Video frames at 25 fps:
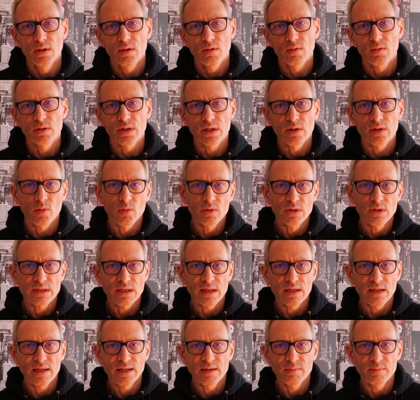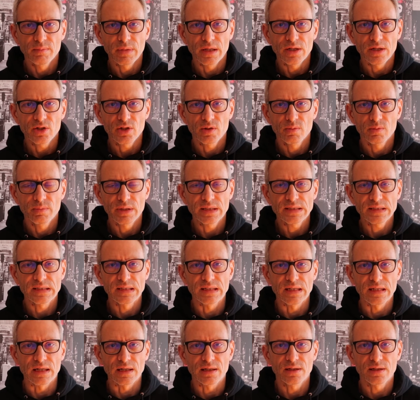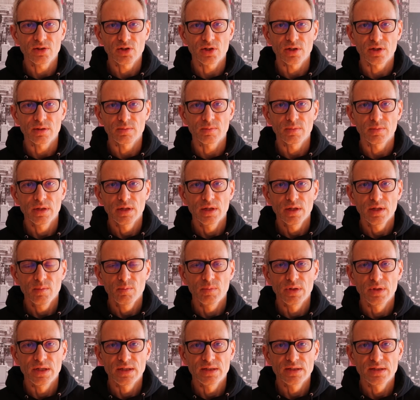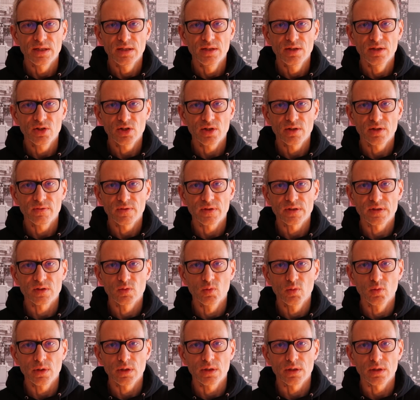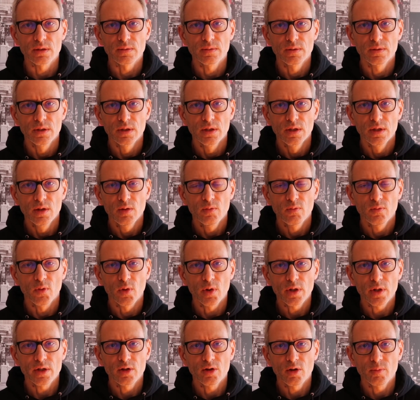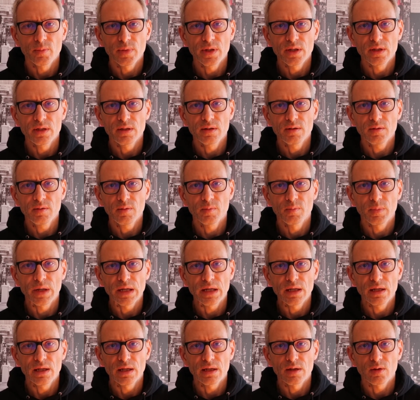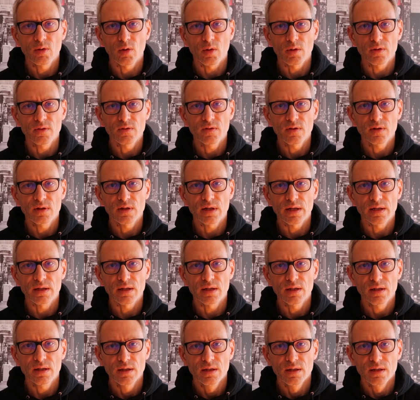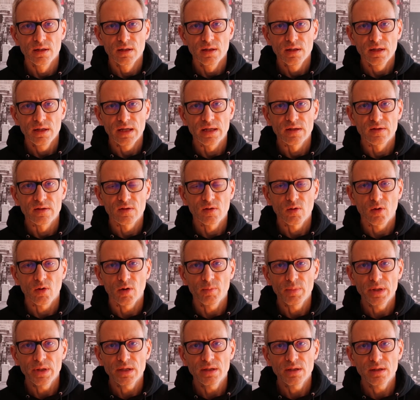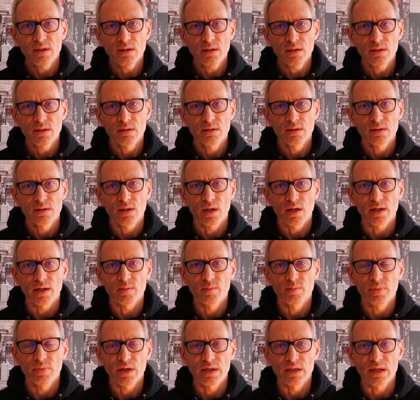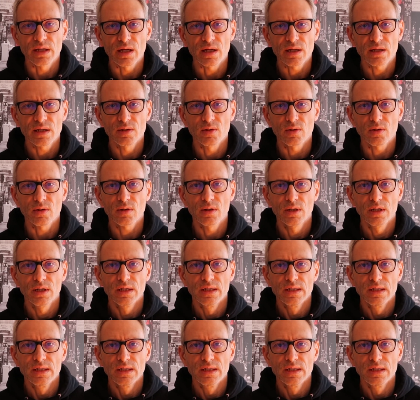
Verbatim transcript: und an unzähligen Menschen bestialische medizinische Versuche vorgenommen. Mengele konnte dann entkommen, hat ein paar Jahre noch